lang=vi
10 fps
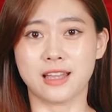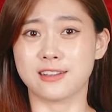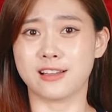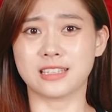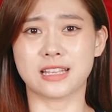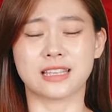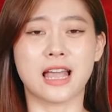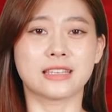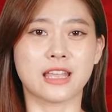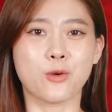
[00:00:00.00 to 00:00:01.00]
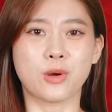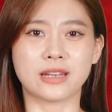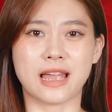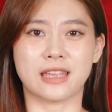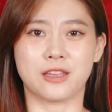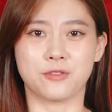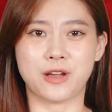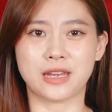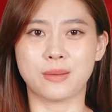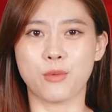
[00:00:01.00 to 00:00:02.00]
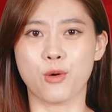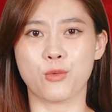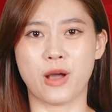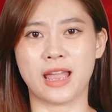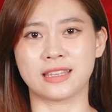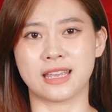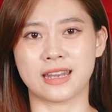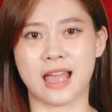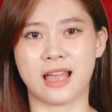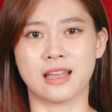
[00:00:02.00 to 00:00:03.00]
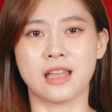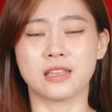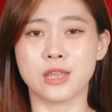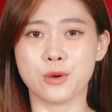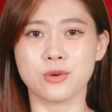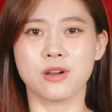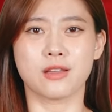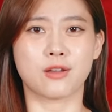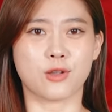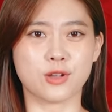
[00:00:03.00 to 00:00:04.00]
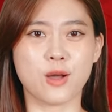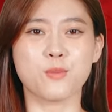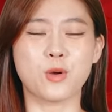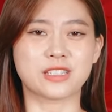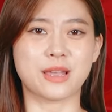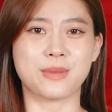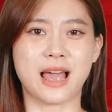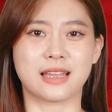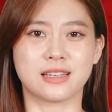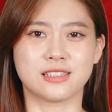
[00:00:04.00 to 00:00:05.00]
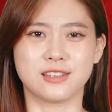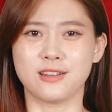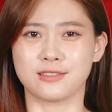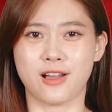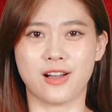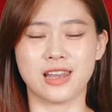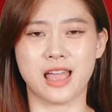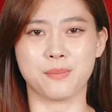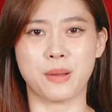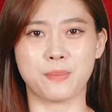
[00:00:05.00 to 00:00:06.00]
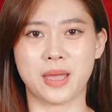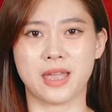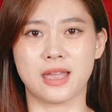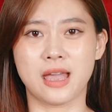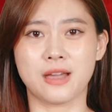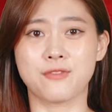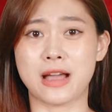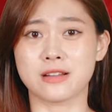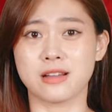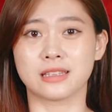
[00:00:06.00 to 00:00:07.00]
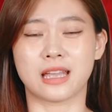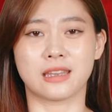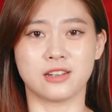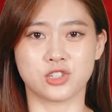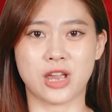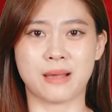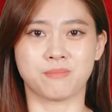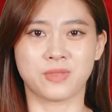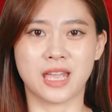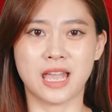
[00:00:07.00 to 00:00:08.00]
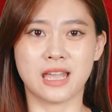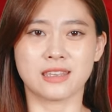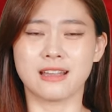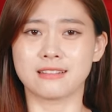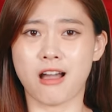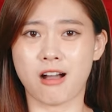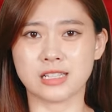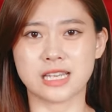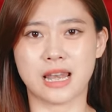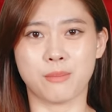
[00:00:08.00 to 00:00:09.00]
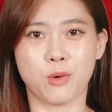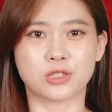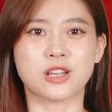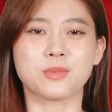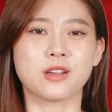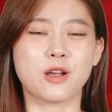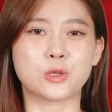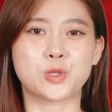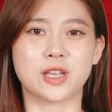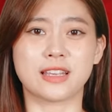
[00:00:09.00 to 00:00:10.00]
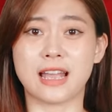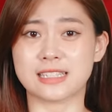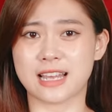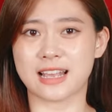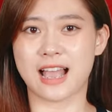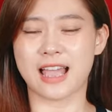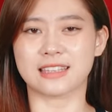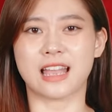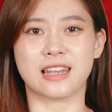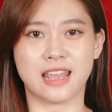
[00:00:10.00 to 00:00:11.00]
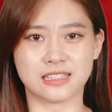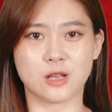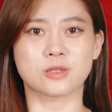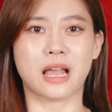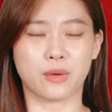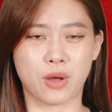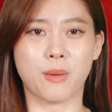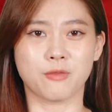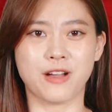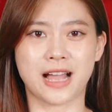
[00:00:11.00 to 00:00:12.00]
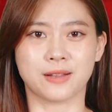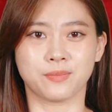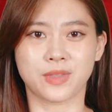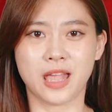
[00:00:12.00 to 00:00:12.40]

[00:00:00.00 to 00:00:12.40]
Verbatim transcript: Nói thật, tình huống này, fan hâm mộ của Argentina, nhiều người còn không muốn xem lại, chứ đừng nói là Mbappe và người thầy De Tram. Nhưng đó chỉ là một trong những câu chuyện gây tranh cãi tại lễ trao giải quả bóng vàng.